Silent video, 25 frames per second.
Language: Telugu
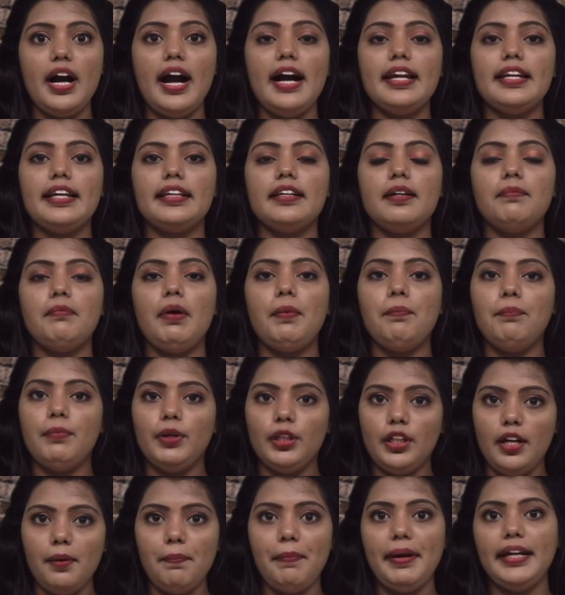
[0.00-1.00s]
కార్యక్రమం
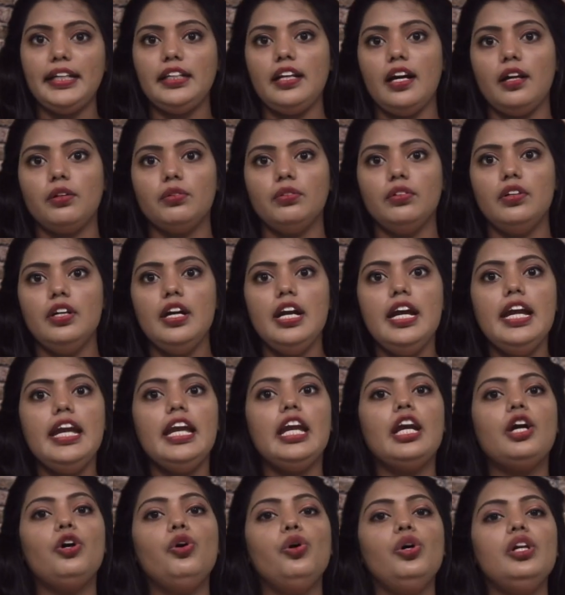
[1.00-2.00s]
మొదలుపెట్టారు
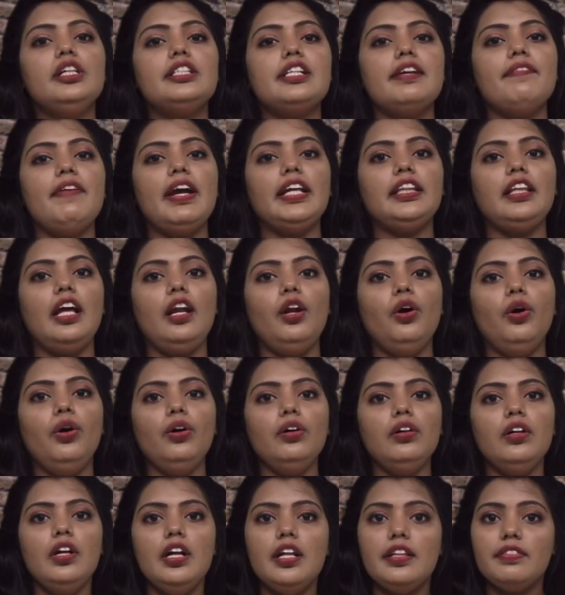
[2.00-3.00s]
ఈ కూల్చివేతలో
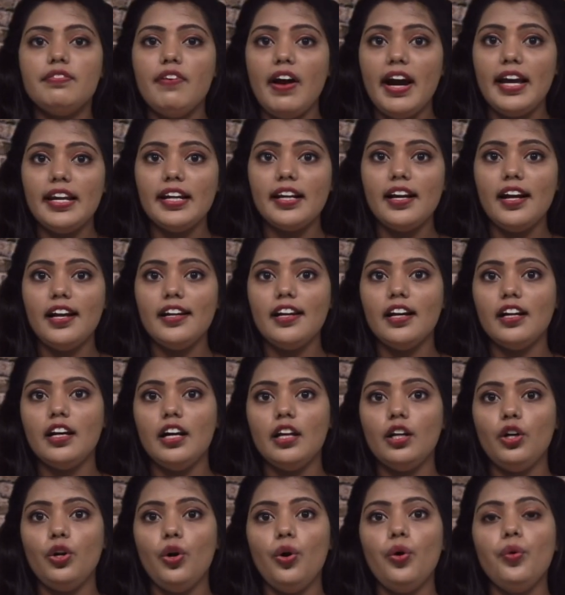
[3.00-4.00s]

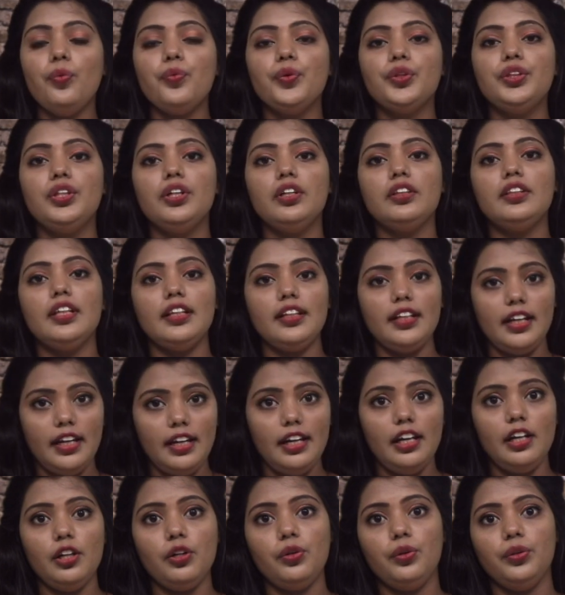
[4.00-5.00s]
ద్వారకానగర్లో ఉధృత
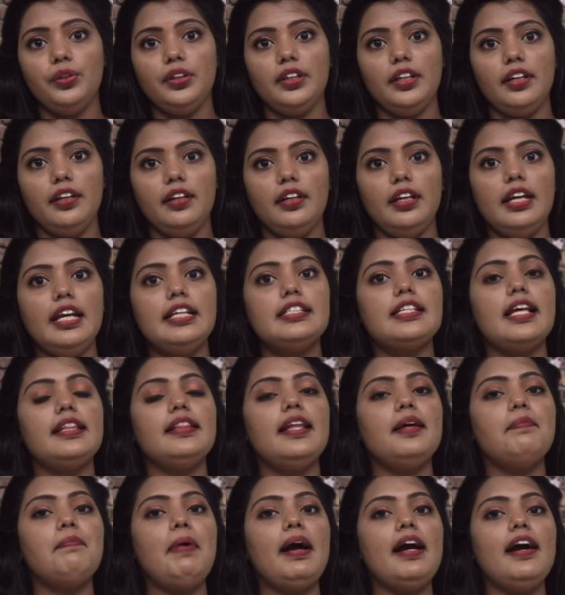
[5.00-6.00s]
నెలకొంది ఈ
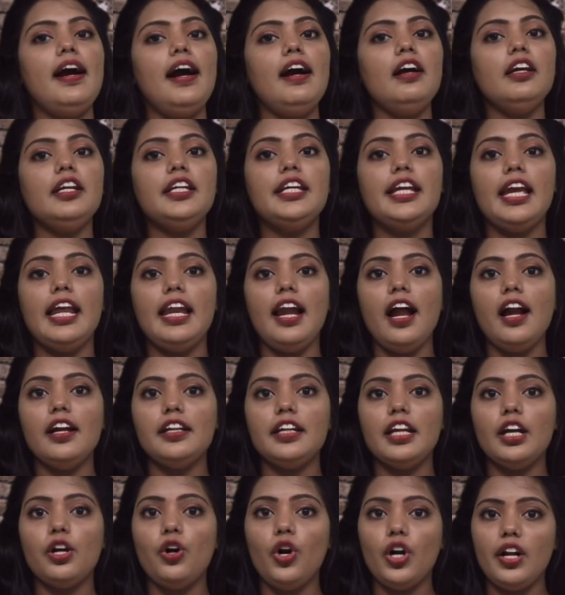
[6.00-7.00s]
సందర్భంగా
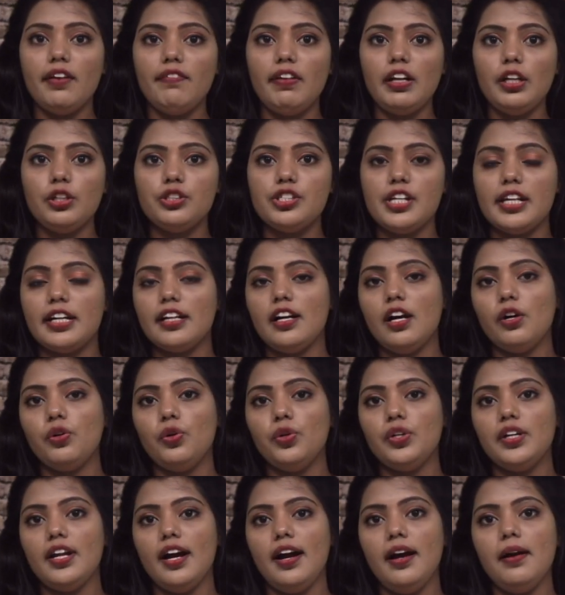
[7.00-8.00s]
ఎలాంటి గొడవలు
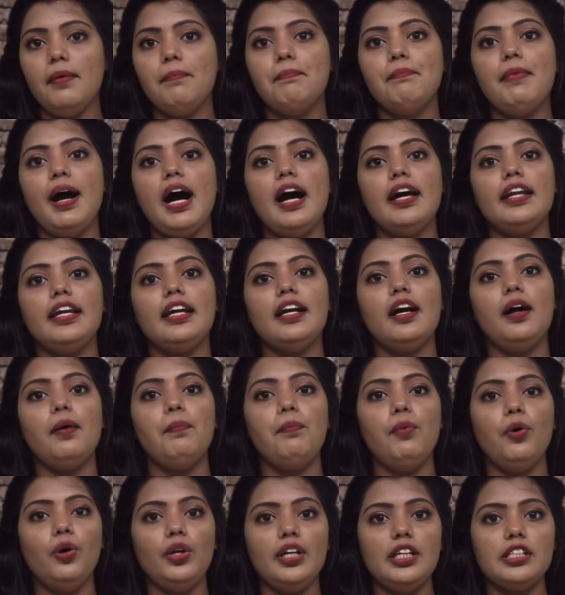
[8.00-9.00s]
జరగకుండా భారీగా
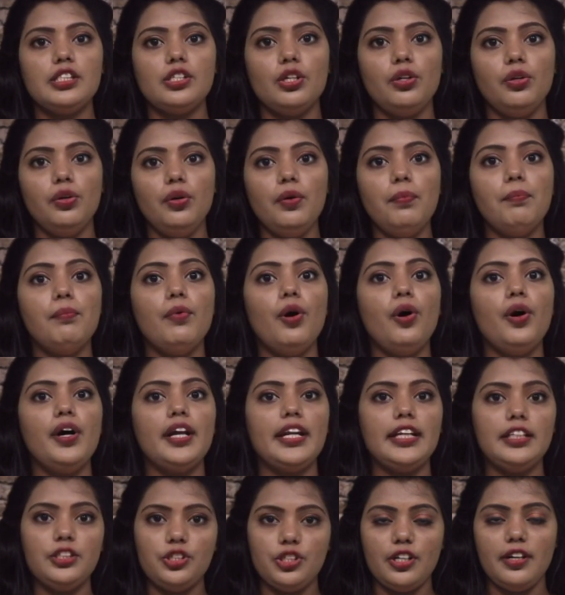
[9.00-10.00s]
పోలీసులు
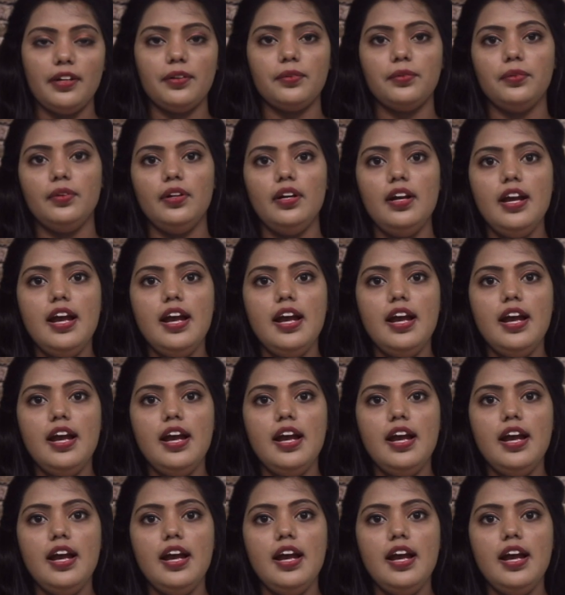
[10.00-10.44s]
మోహరించారు